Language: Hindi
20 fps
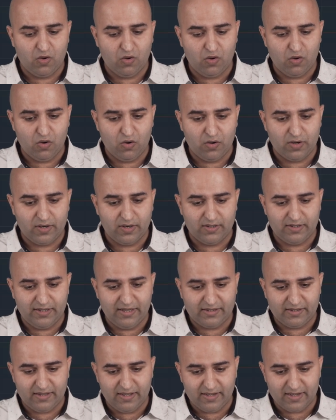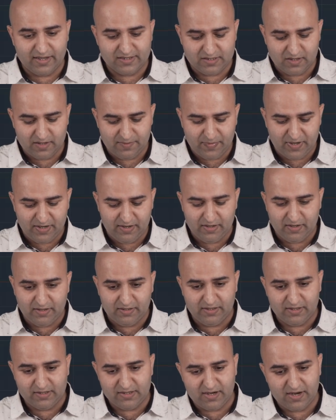और देखते हैं कैसा है पेंटागन
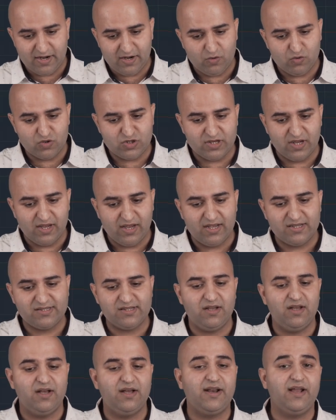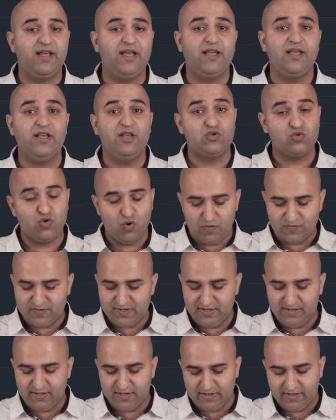नज़र आ रहा है कुछ ऐसा आ रहा है इसको
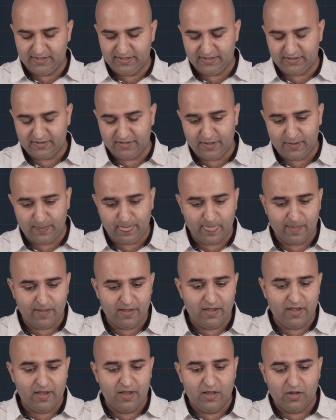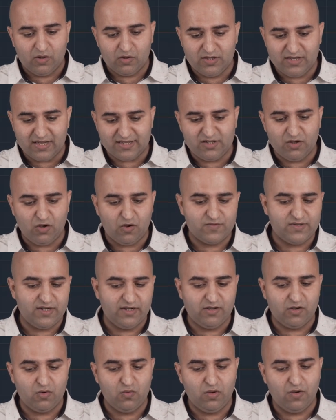ऑफसेट करके देखते हैं जैसे ही ऑफसेट
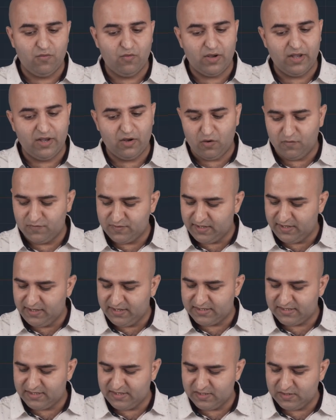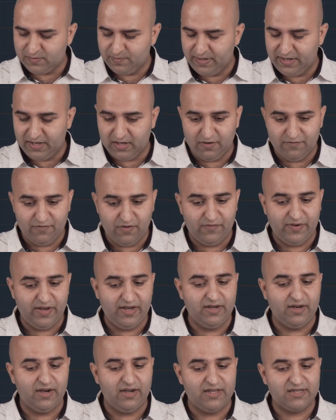करूँगा वो कहेगा ऑफसेट डिस्टेंस मैंने कहा
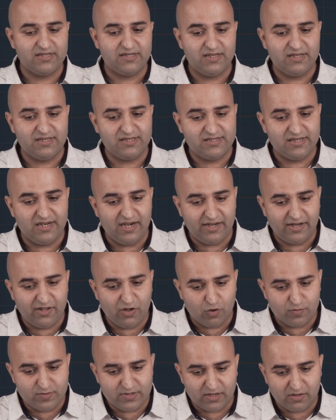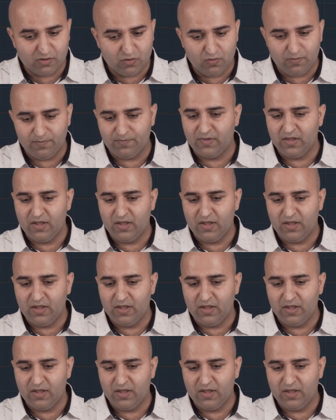फिफ्टीन का डिस्टेंस सिलेक्ट किया ऑब्जेक्ट को